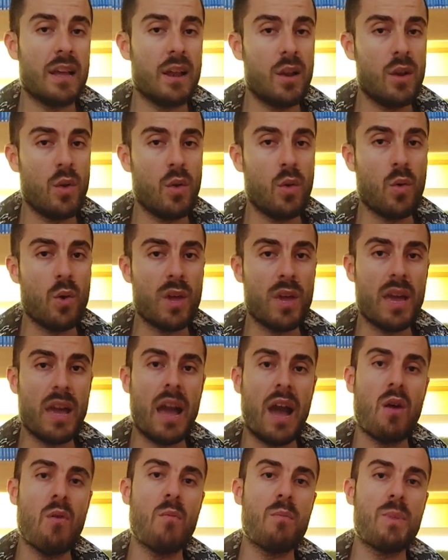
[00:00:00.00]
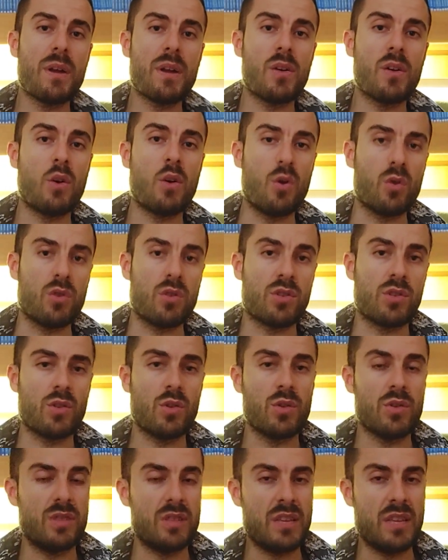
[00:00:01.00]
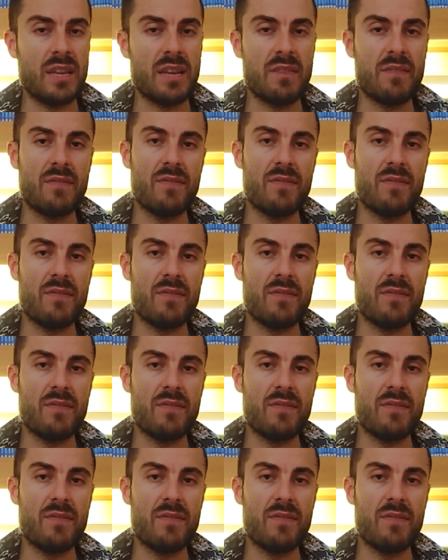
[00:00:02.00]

lui ha un percorso di